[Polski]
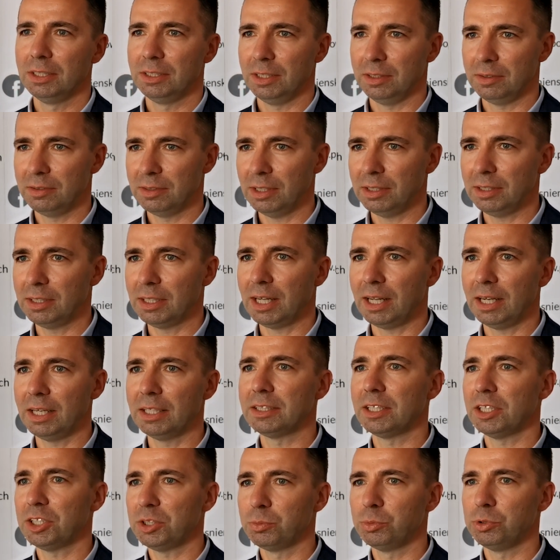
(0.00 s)
niestety,
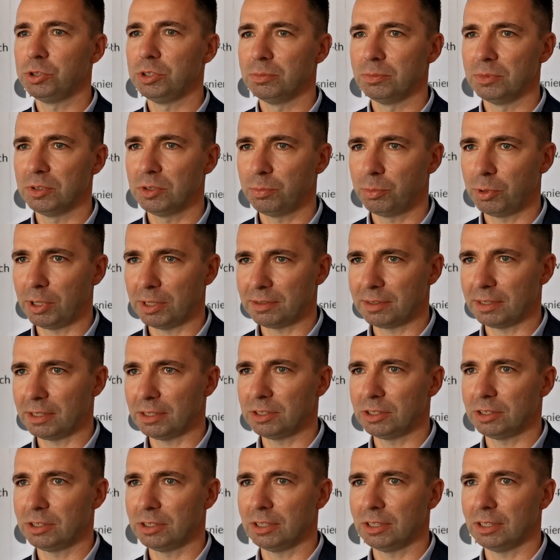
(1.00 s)
ale też musimy
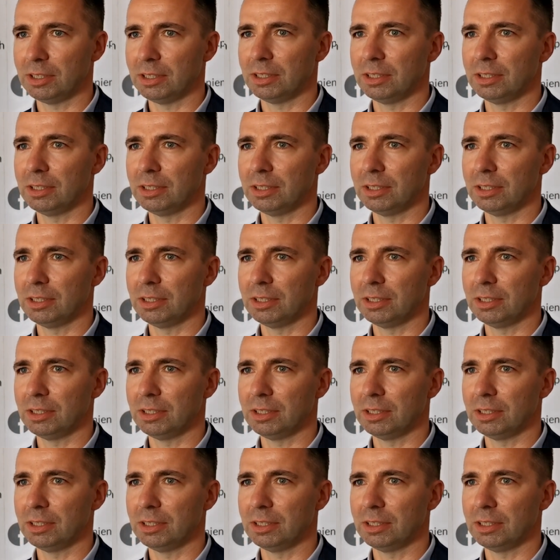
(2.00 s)
spłacać